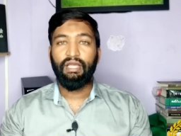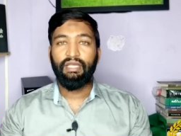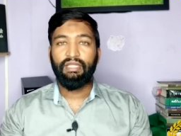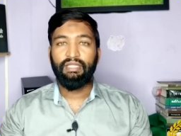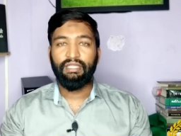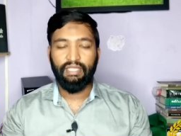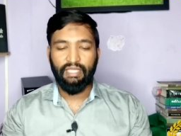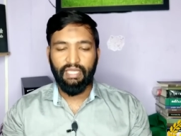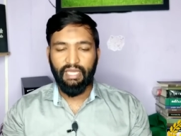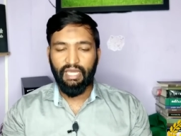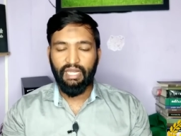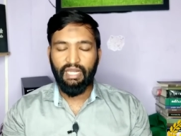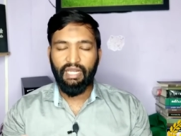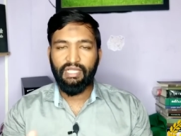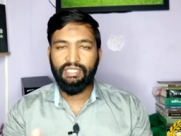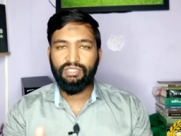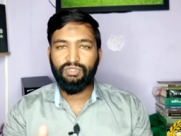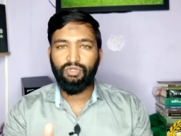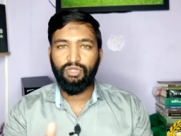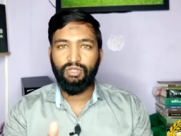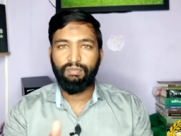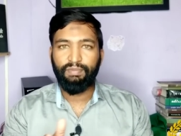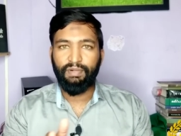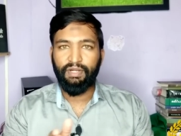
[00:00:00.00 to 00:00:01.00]
இந்த கேரளா
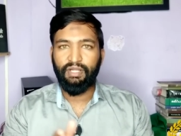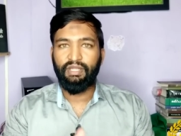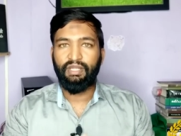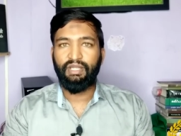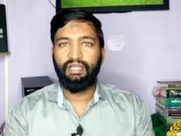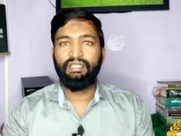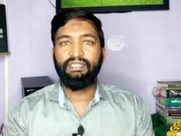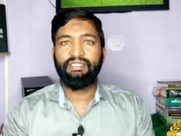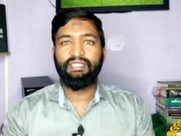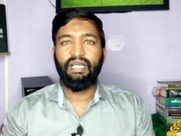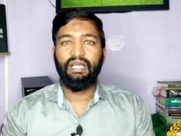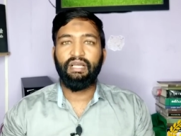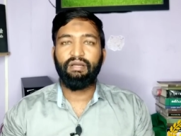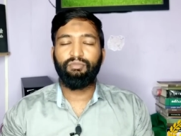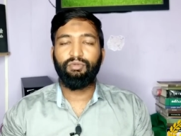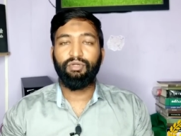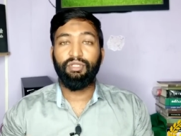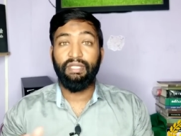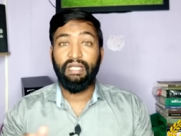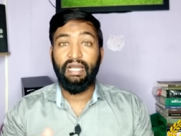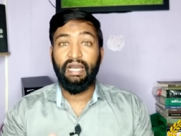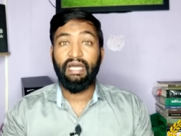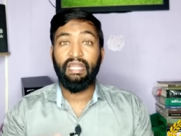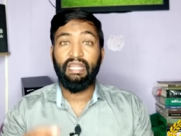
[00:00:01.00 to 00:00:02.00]
ஸ்டோரி படம் ரிலீஸ்
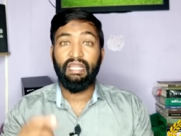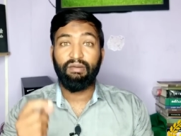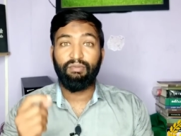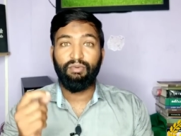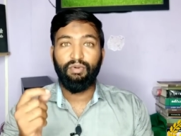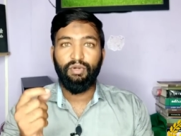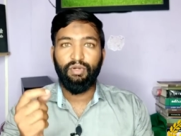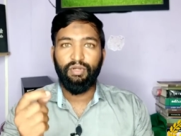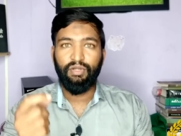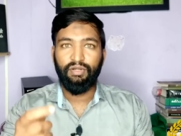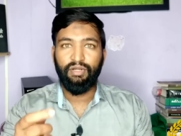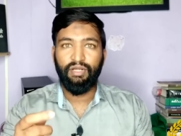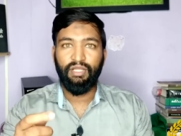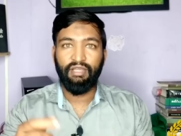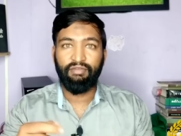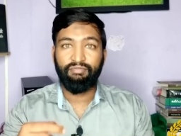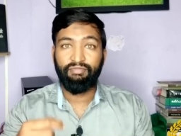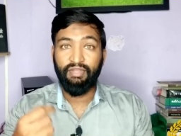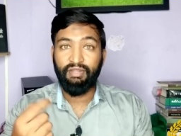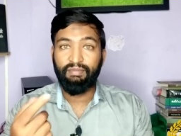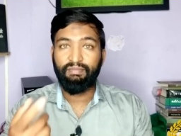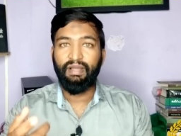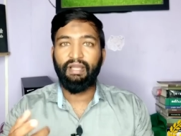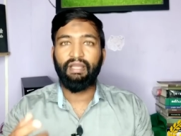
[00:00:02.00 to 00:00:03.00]
ஆகும்போது யார் ராமாவோடைய
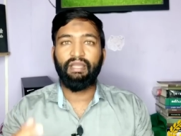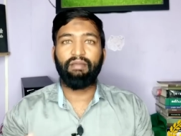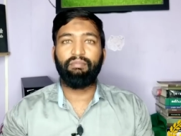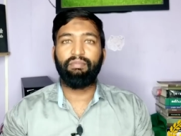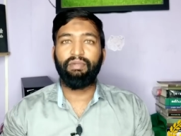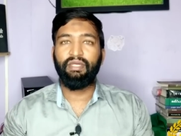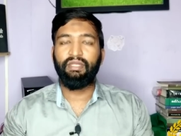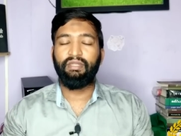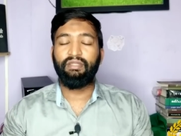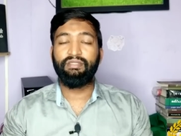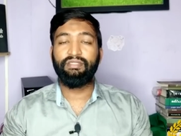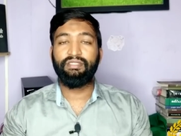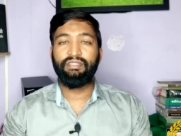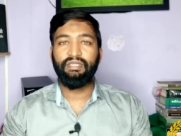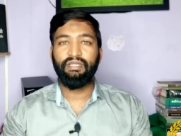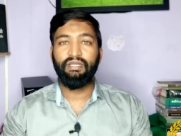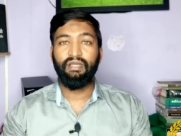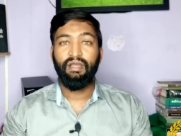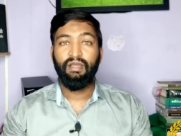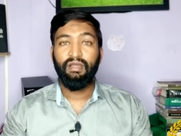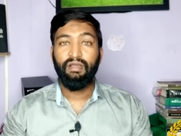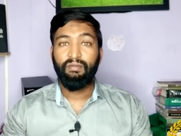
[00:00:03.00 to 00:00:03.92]
ஃபீட்பேக் எப்படி இருந்துச்சு